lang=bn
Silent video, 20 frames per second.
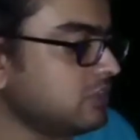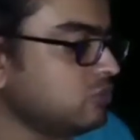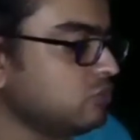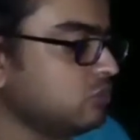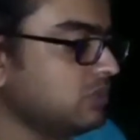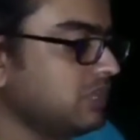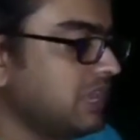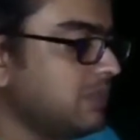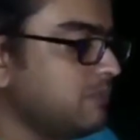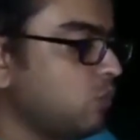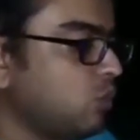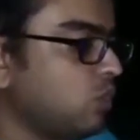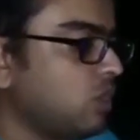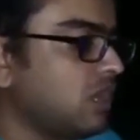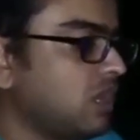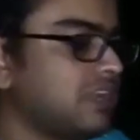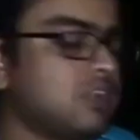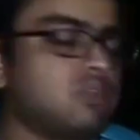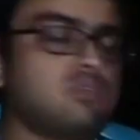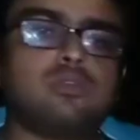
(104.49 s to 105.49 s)
যদি এই
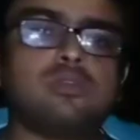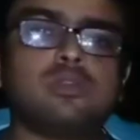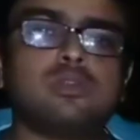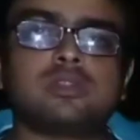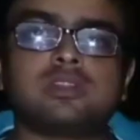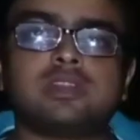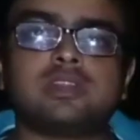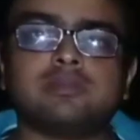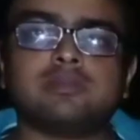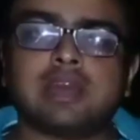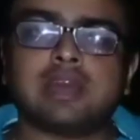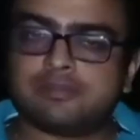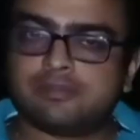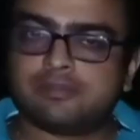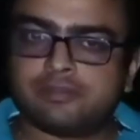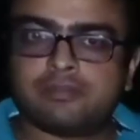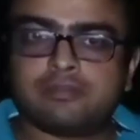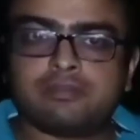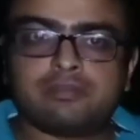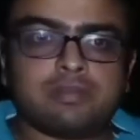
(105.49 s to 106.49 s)
পরাগ রেণুগুলো মানে
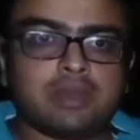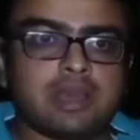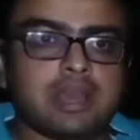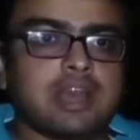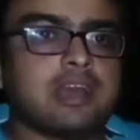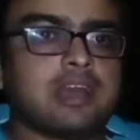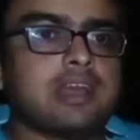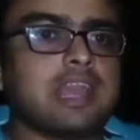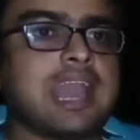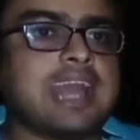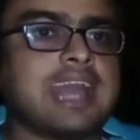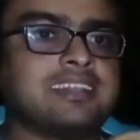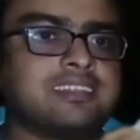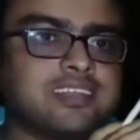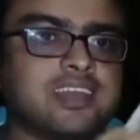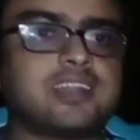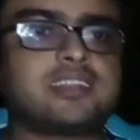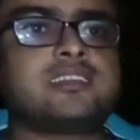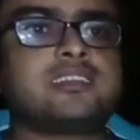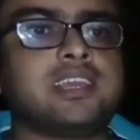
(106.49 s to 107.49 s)

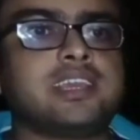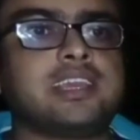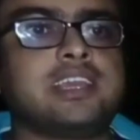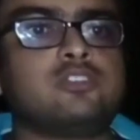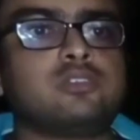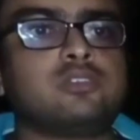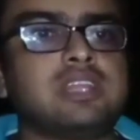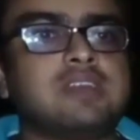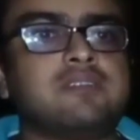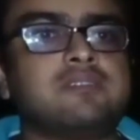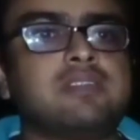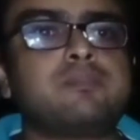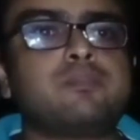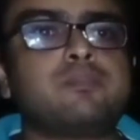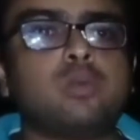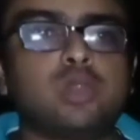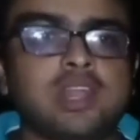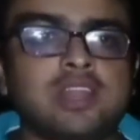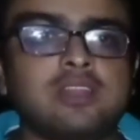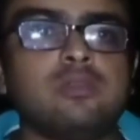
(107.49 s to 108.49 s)
অ্যান্থার থেকে যদি আমরা
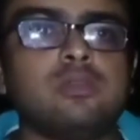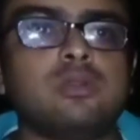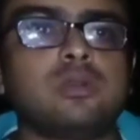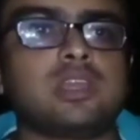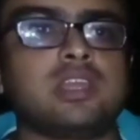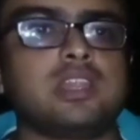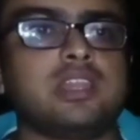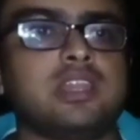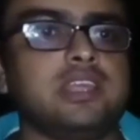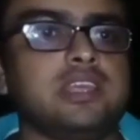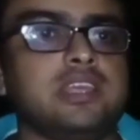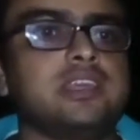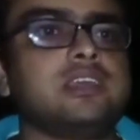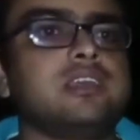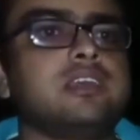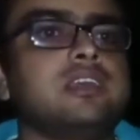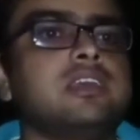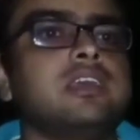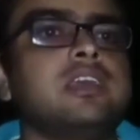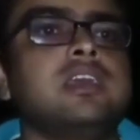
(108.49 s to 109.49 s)
পোলেনগুলোকে নিয়ে
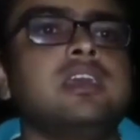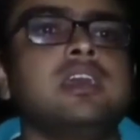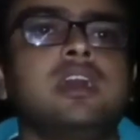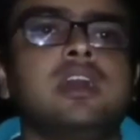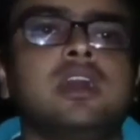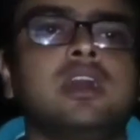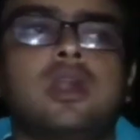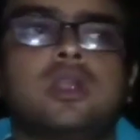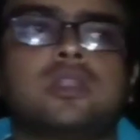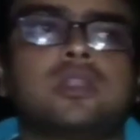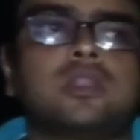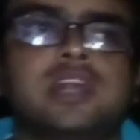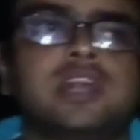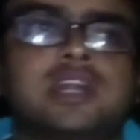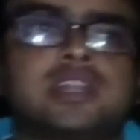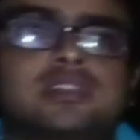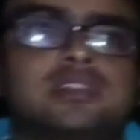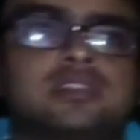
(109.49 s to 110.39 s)
অর্থাৎ